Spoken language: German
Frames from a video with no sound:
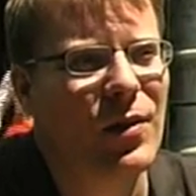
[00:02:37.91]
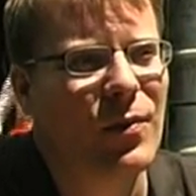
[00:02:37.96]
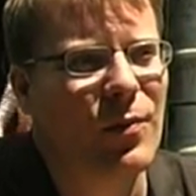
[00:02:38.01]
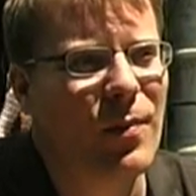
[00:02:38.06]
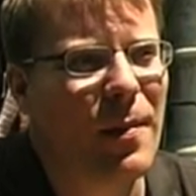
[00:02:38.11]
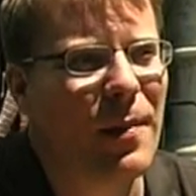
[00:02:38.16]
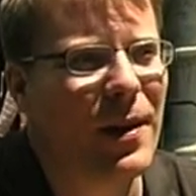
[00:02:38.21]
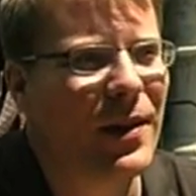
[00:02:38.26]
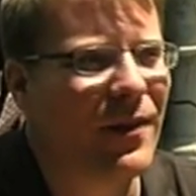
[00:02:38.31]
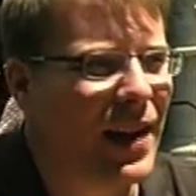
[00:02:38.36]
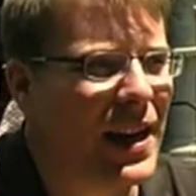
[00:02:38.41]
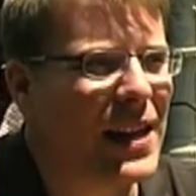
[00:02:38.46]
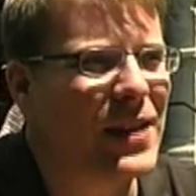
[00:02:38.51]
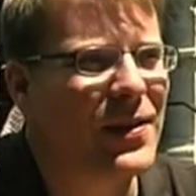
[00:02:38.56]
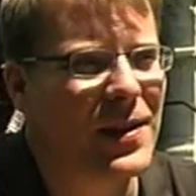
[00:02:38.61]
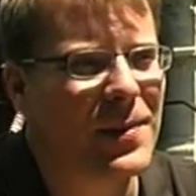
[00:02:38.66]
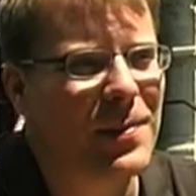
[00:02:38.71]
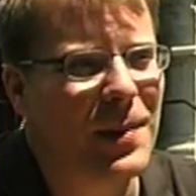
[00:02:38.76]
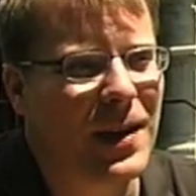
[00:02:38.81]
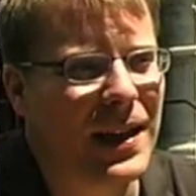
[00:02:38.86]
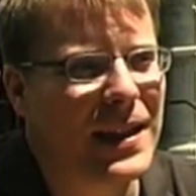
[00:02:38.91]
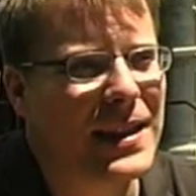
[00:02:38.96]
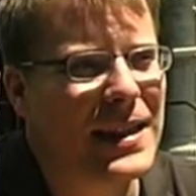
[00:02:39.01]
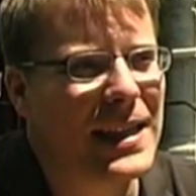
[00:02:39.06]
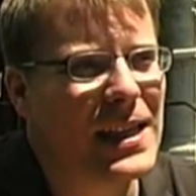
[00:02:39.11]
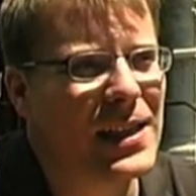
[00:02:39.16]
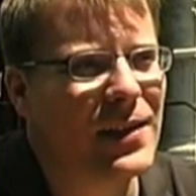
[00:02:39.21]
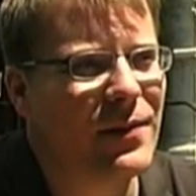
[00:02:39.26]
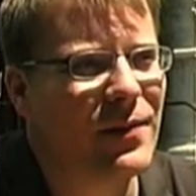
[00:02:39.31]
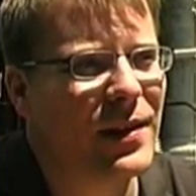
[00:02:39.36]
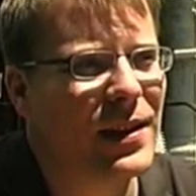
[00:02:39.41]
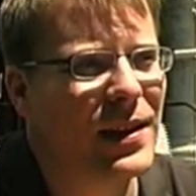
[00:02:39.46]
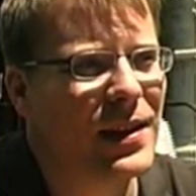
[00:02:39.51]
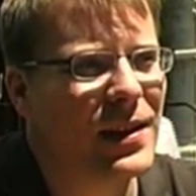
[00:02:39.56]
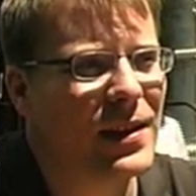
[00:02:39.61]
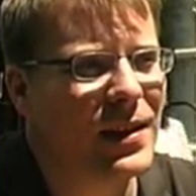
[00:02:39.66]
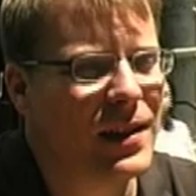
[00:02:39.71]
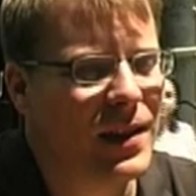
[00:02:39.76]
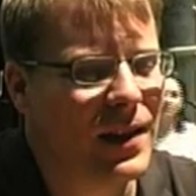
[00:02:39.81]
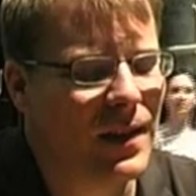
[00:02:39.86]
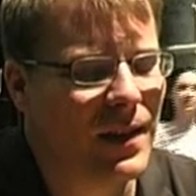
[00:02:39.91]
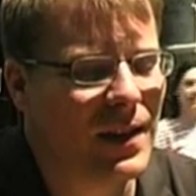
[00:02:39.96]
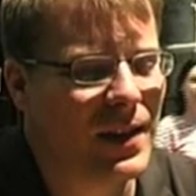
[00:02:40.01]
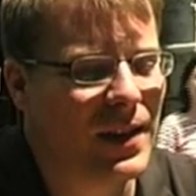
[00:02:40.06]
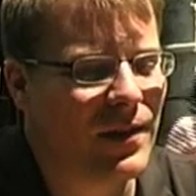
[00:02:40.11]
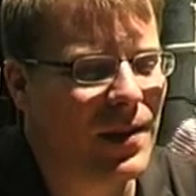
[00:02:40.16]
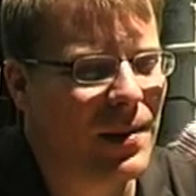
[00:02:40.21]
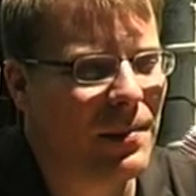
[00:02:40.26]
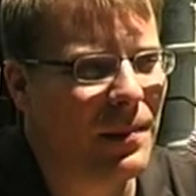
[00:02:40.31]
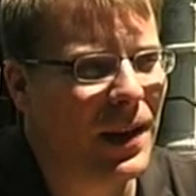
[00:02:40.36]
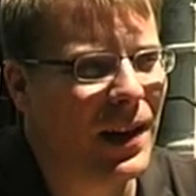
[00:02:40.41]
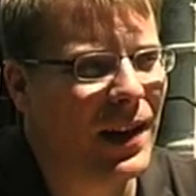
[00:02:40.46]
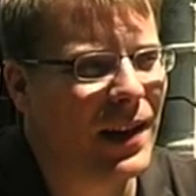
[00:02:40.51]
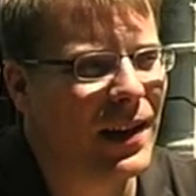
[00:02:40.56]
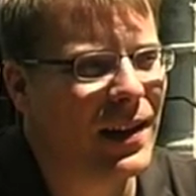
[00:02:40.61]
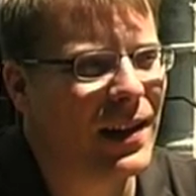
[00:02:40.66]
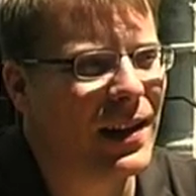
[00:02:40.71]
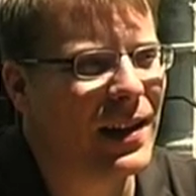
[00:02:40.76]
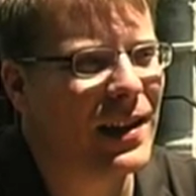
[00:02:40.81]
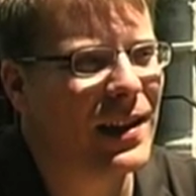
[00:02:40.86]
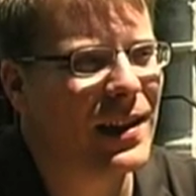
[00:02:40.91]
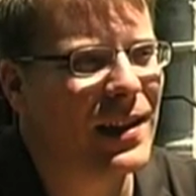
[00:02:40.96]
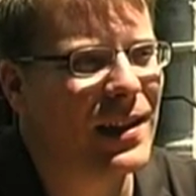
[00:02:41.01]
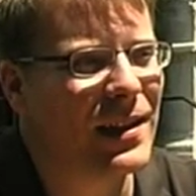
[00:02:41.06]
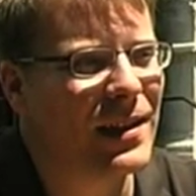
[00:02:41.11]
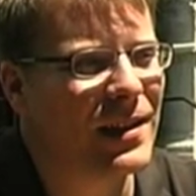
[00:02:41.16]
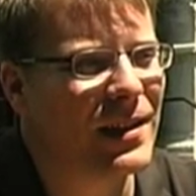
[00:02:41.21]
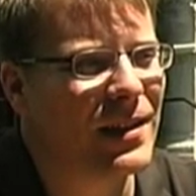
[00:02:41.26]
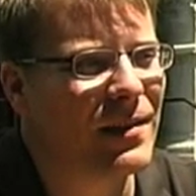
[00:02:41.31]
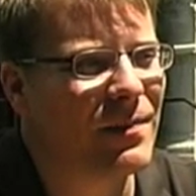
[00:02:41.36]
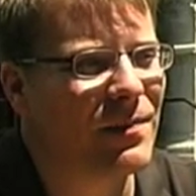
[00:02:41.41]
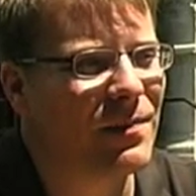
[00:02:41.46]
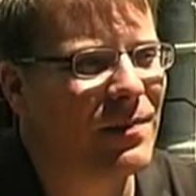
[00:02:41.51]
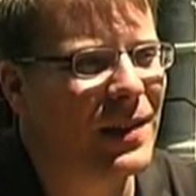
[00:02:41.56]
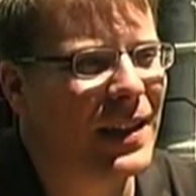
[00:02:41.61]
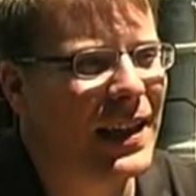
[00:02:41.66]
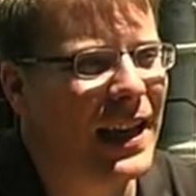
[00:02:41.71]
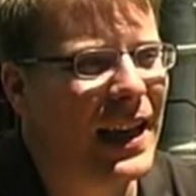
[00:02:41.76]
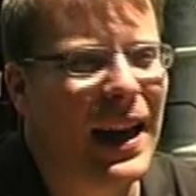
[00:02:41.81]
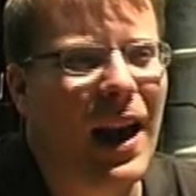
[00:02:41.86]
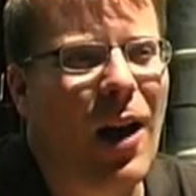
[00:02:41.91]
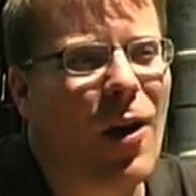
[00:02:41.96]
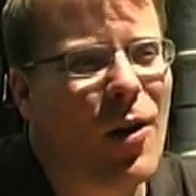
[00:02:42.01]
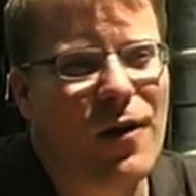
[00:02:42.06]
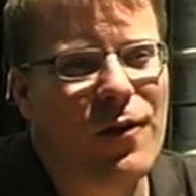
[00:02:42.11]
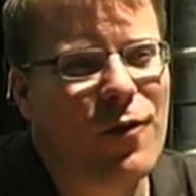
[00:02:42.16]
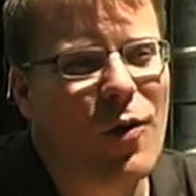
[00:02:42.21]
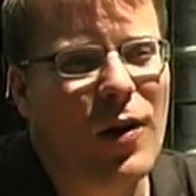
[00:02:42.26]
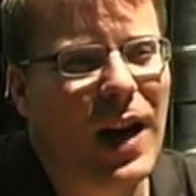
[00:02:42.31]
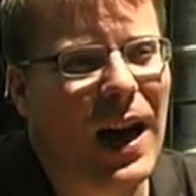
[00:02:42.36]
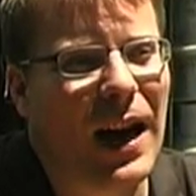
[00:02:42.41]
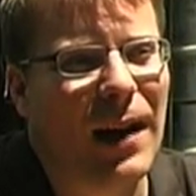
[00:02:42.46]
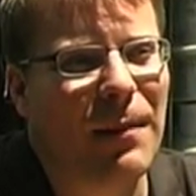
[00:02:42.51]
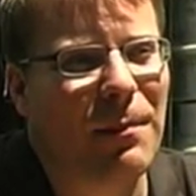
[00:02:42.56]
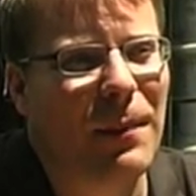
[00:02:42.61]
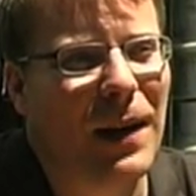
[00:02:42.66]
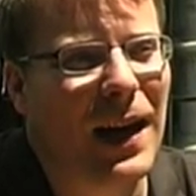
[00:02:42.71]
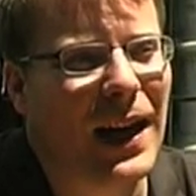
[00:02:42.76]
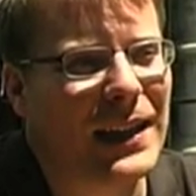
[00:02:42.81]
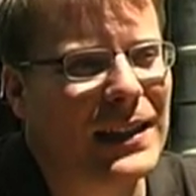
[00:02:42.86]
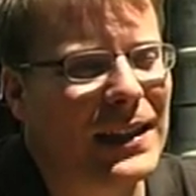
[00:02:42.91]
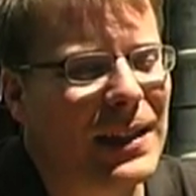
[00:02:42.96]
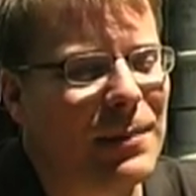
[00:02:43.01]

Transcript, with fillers: wenn man weiß, was man erzählen will, wenn man äh, genaue Vorgaben macht.